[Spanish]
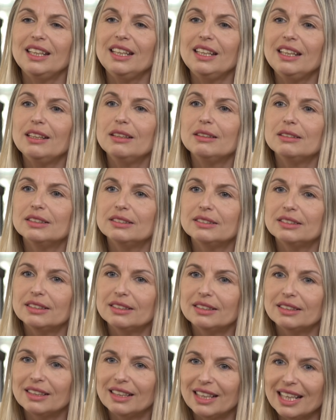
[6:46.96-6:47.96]
y
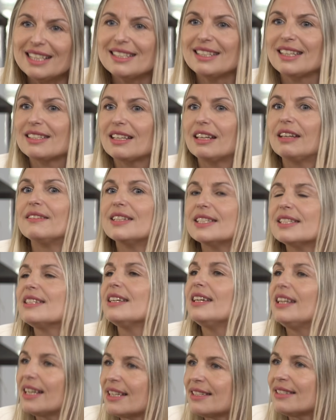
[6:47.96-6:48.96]
gracias al
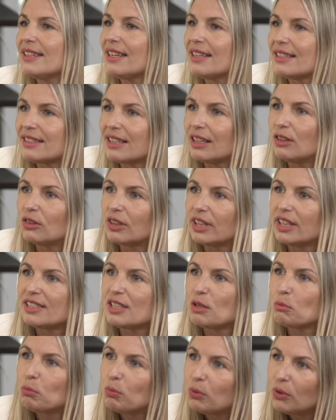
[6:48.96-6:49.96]
avance de la ciencia, lo que
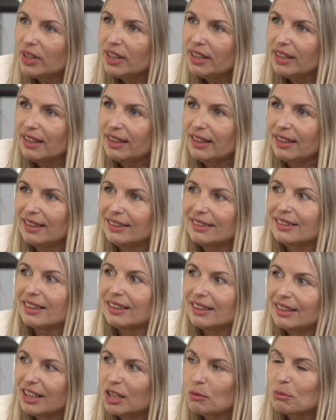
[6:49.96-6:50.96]
se puede
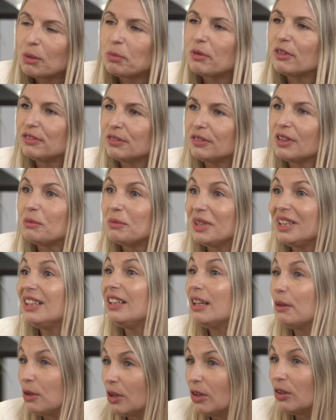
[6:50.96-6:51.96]
entender más profundamente
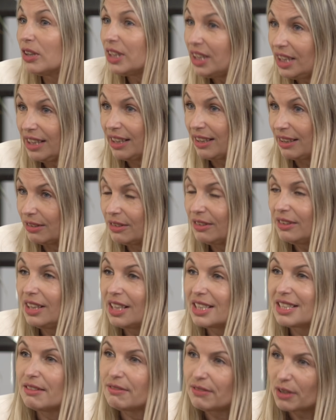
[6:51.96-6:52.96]
es la biología ¿no? de
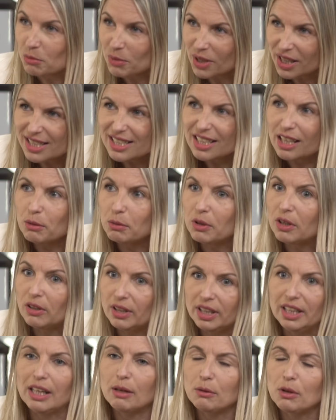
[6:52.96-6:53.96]
las enfermedades y la,
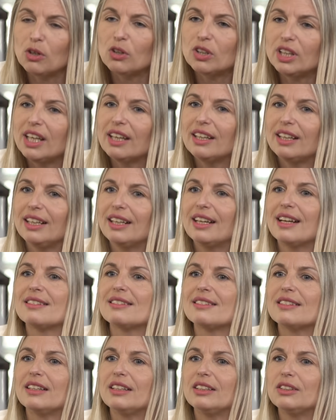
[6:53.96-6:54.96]
y la biología del
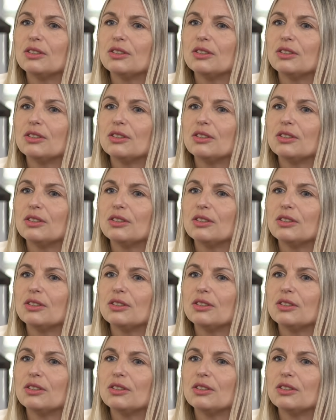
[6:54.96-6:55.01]
cáncer.